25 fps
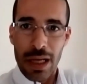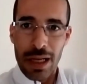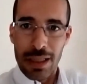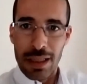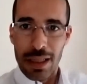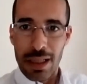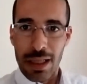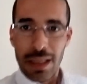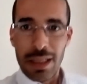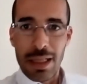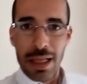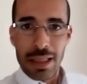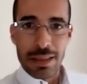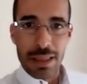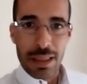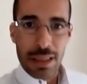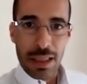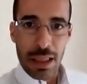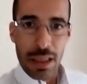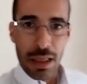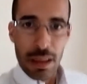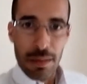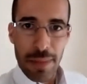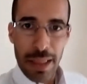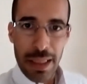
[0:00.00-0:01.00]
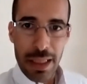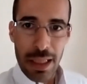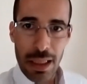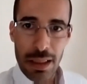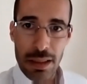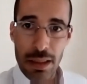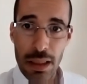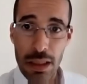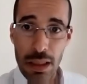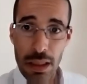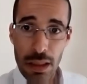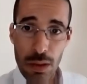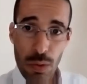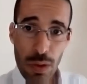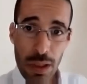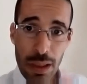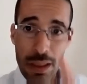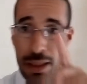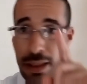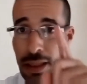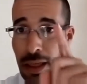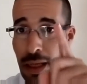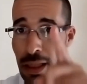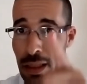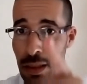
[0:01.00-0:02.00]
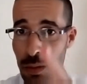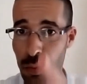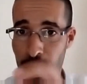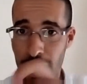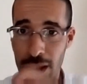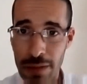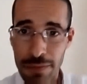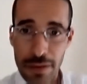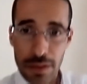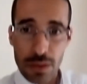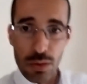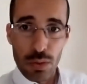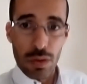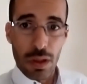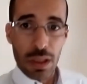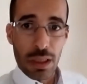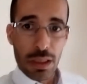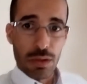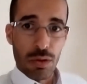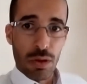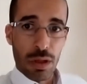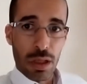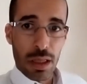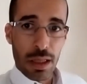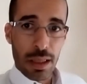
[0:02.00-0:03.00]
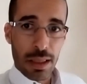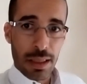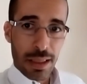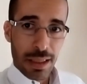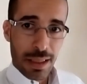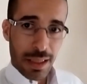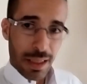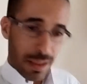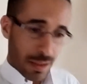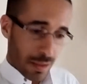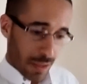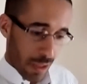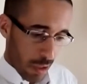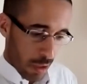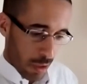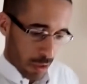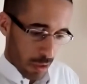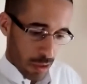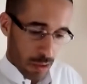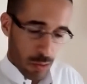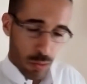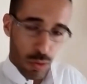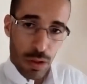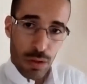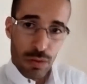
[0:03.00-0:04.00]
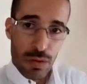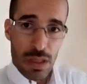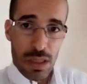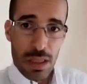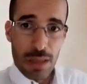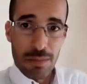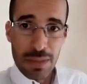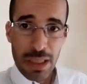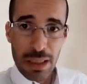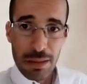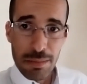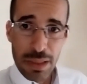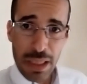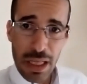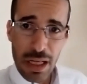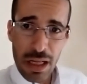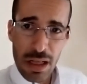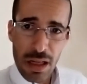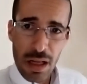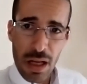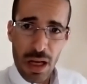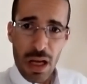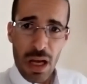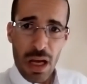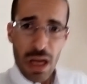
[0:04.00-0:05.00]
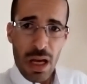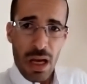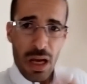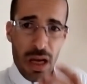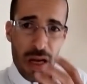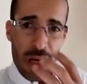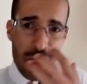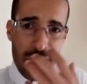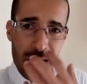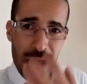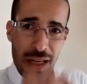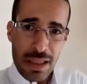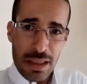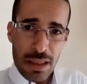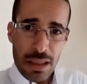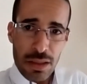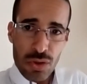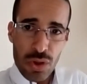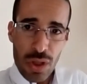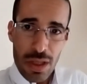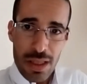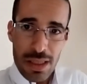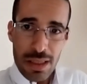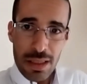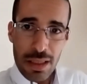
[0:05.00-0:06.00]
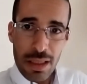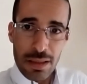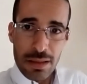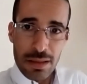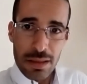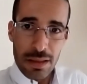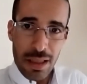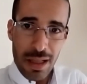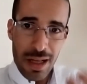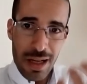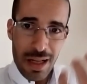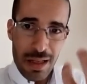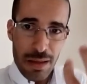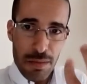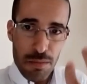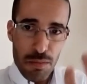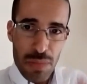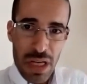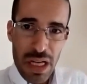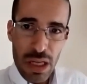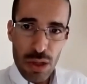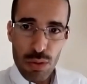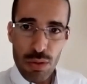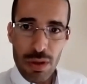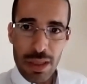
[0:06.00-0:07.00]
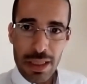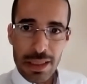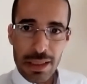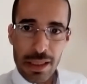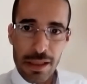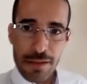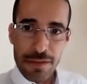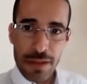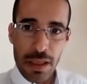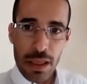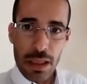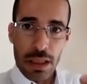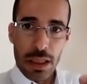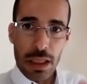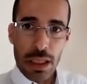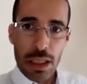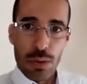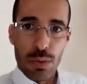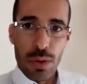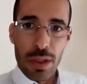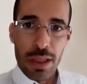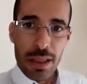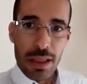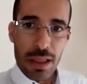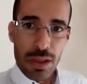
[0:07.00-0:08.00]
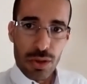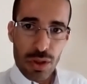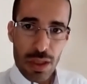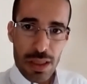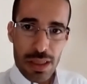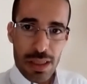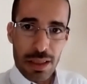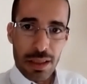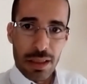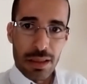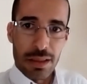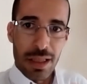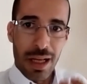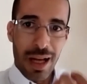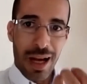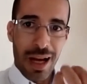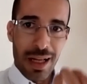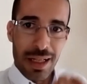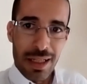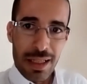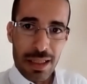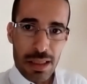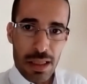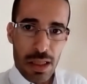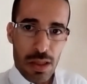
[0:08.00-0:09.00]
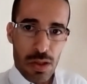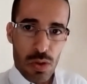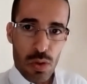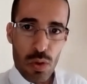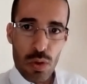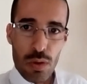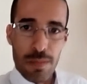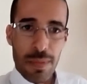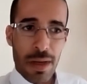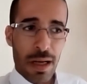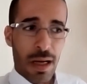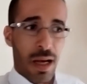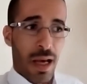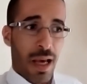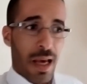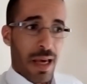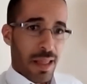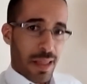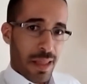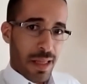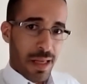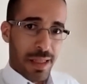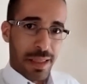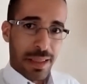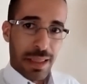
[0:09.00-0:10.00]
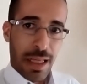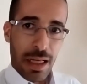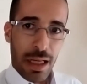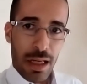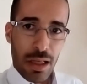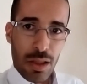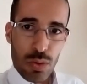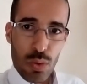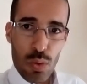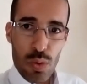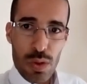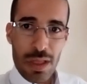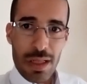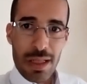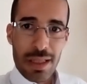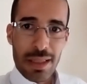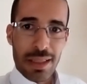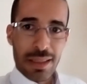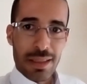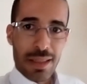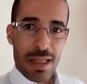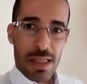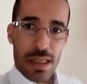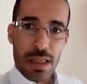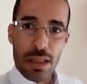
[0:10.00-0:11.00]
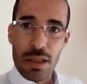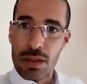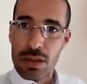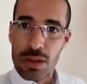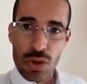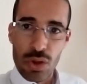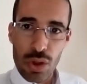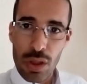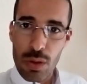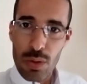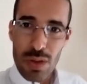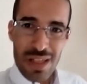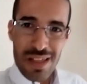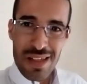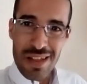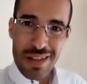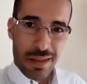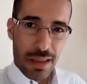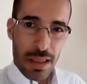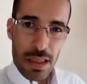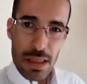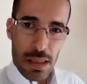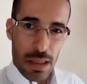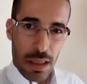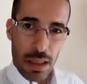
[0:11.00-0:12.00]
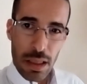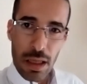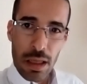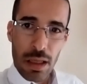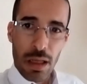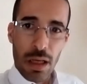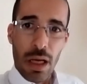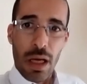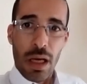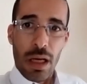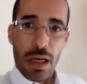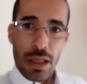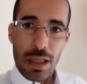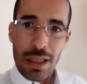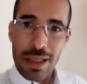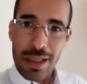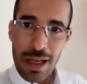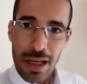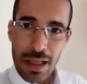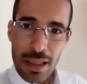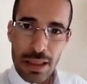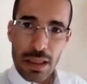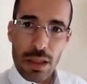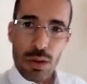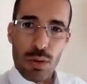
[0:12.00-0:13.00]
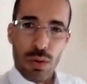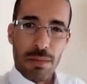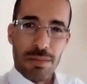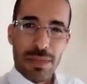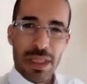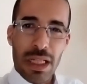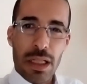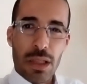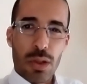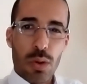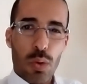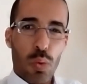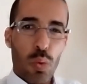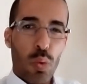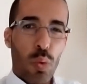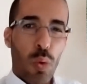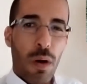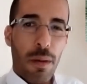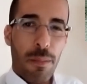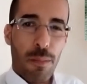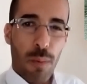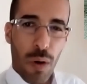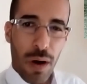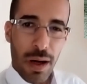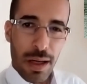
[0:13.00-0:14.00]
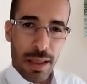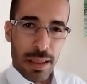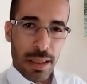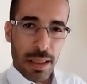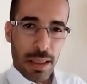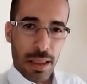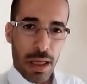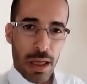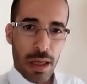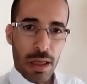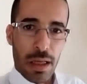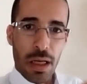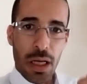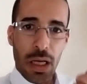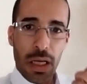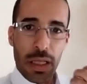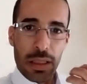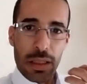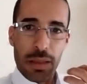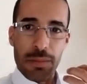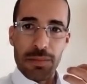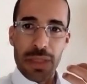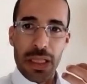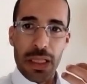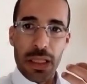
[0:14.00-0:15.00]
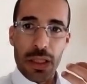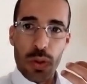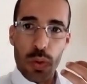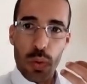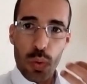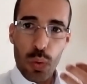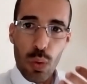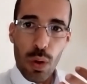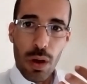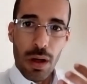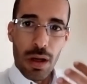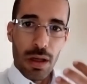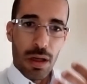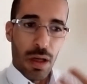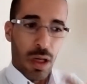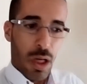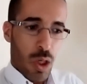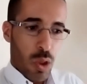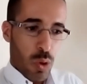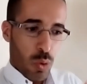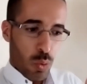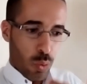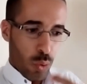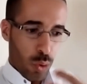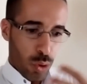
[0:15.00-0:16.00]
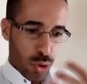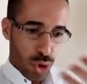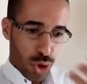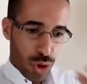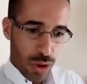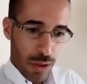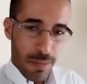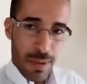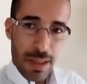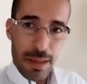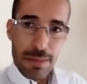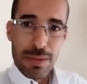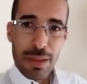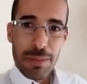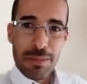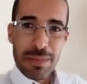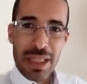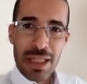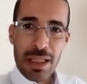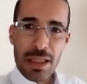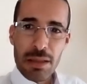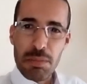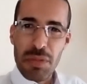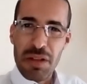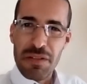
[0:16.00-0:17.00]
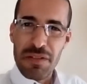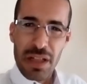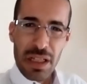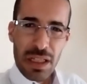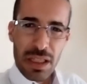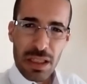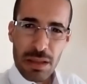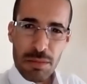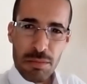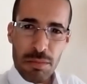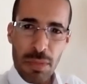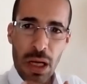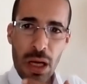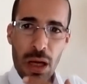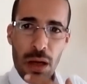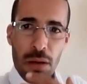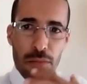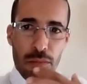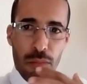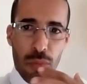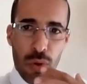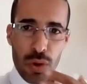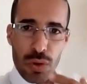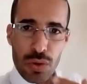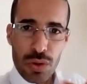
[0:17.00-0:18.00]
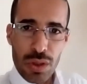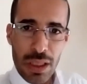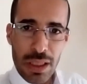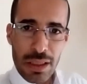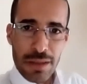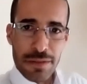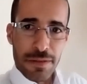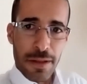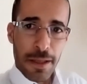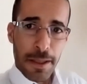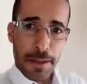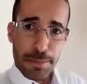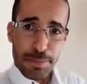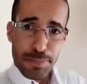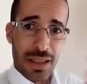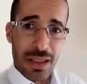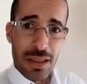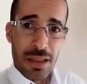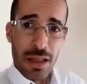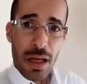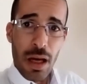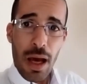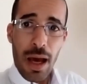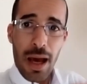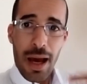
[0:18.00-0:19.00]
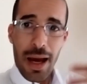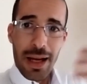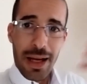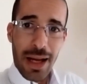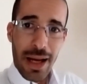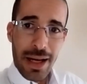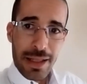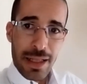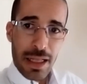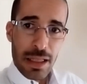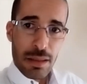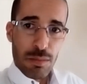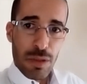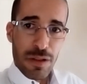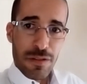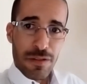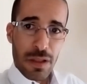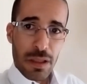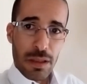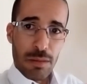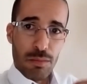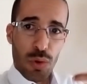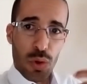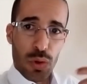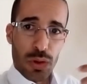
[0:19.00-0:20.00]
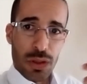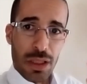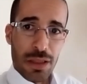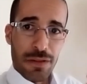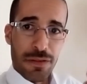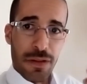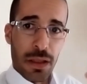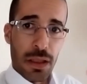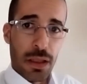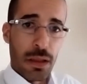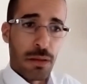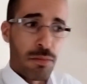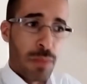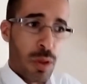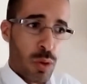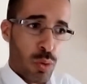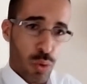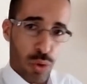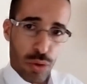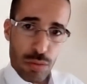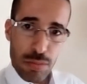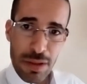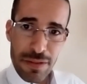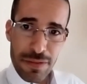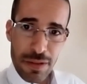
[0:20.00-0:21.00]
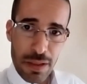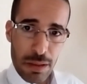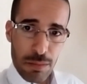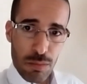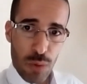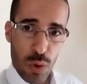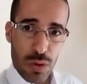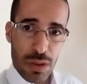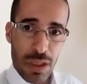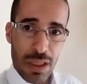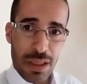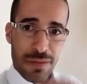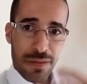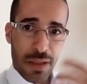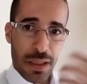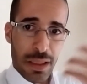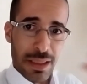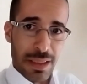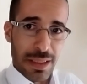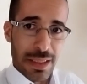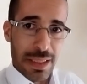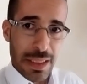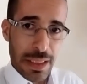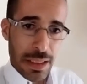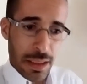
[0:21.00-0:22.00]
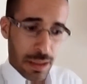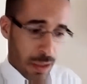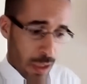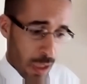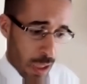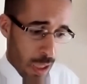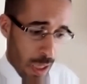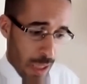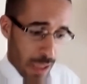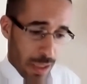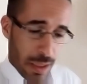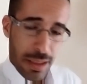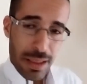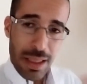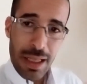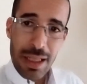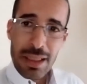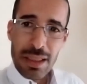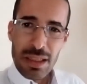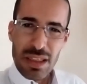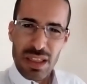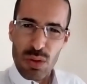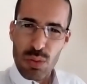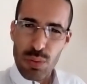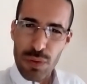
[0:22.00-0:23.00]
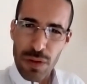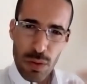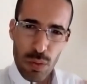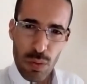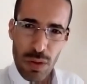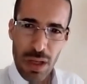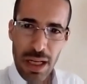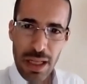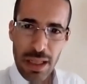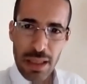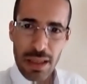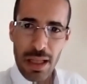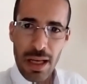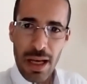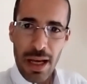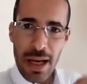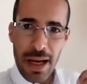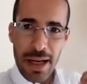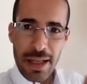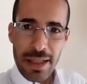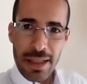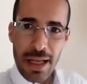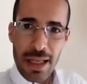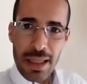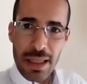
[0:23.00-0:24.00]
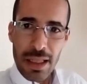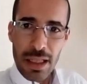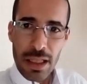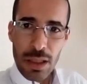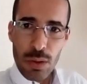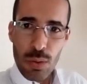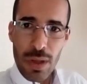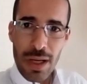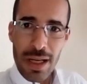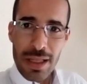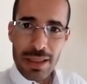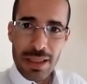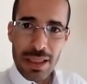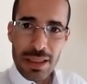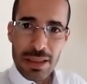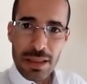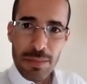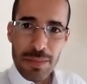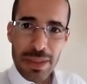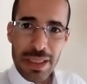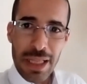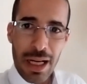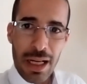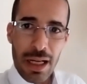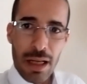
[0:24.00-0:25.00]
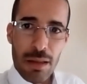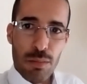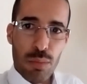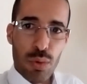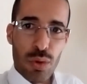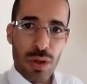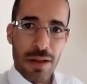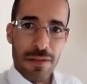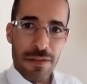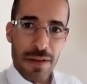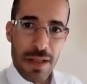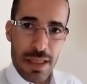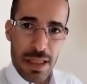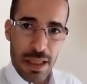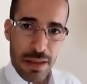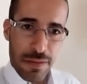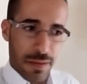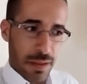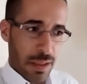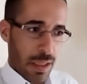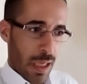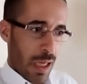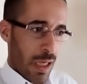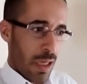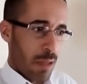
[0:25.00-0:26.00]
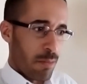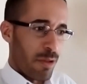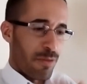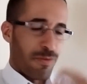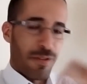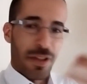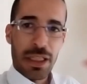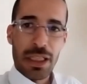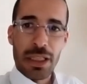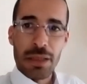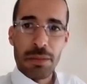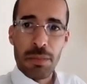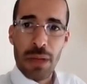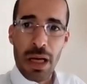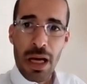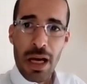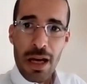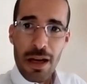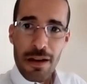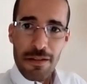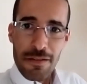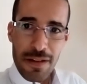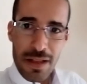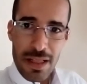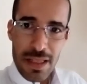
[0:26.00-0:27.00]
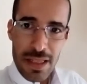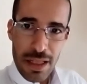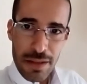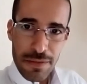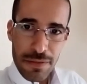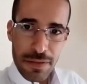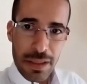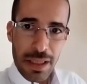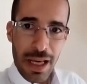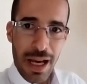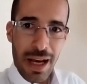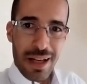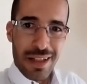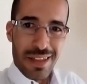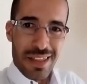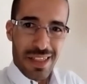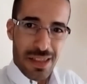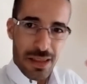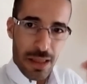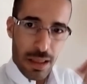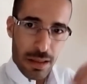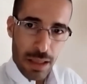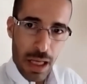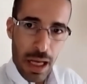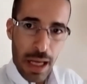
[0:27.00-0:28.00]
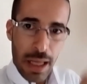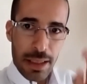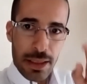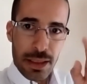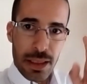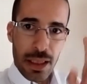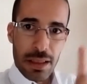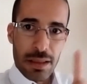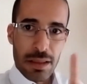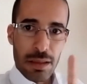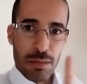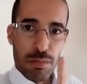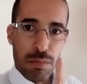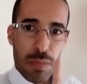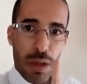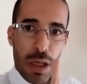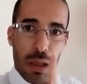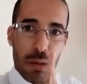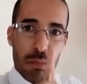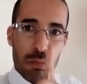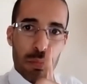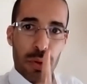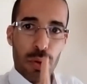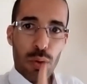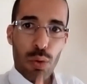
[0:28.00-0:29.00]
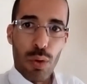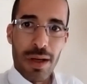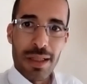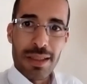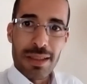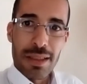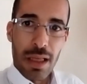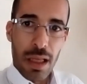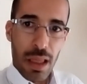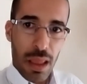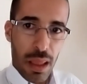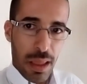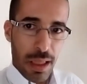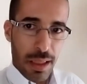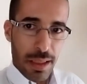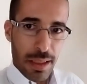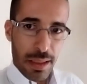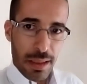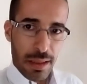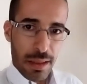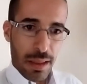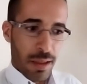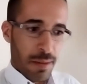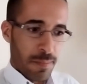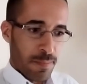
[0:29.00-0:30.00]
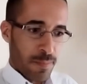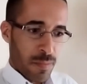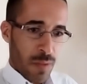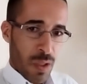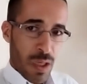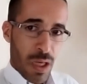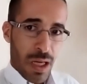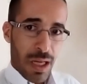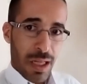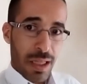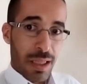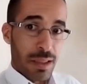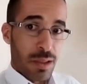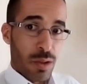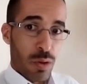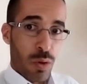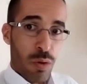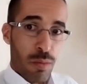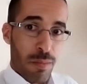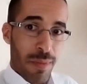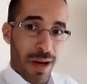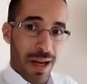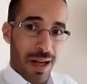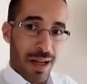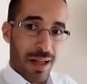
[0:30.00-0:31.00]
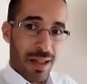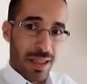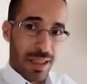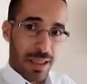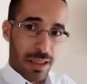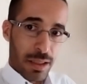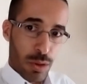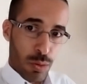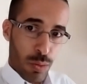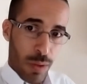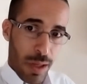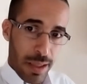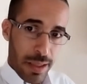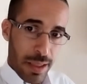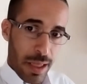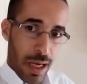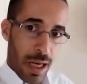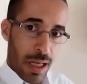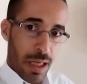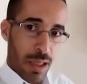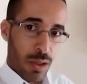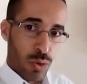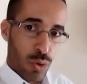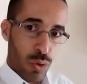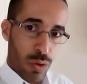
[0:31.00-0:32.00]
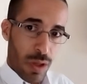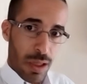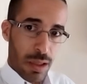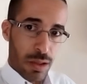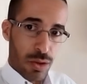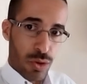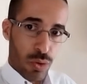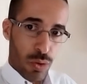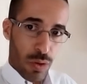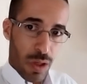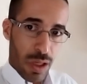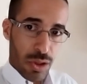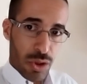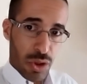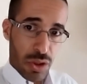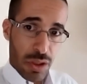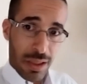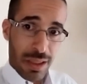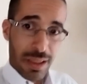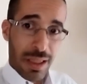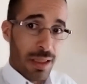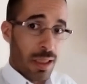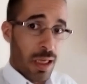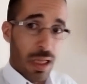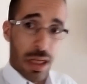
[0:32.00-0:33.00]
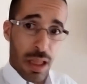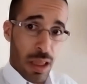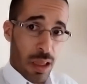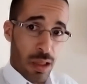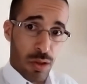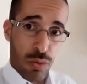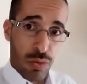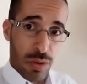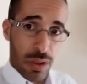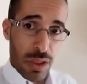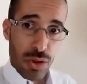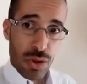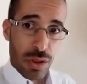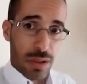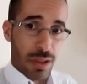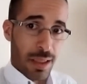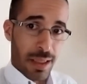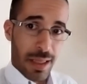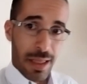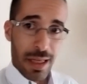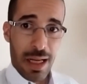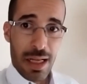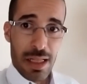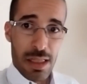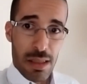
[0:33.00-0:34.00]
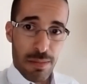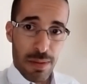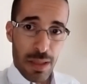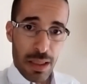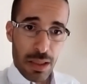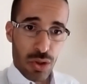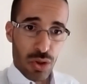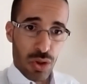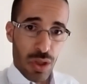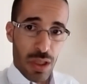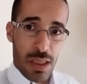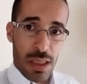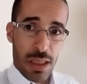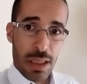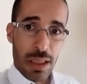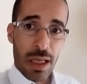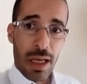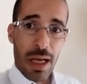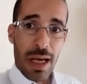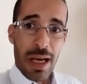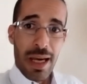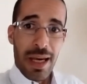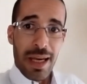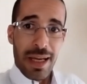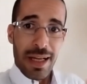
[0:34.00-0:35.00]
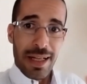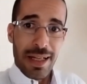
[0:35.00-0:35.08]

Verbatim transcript: أنا لن أتكلم عن أحداث الرواية لأن هذه وظيفتك أيها القارئ كي تقرأ الرواية وتستمتع بها لكن شخصية المحورية في هذه الرواية هي شخصية أليكسيس زوربا ذلك العجوز الذي تجاوز الستين سنة إلا أنه يمتلك روح محلقة يمتلك روح روح الشباب يمتلك مفاهيم مختلفة للحياة مفاهيم مختلفة للموت مفاهيم مختلفة للدين لذلك سوف نلاحظ أن هذه الرواية تعتمد على بنى فلسفية على مفاهيم فلسفية استطاع الكاتب بلغته الذكية التي رغم احتوائها على جرعة, جرعة شعرية كانت ضرورية جدا أنا حسب رأيي الشخصي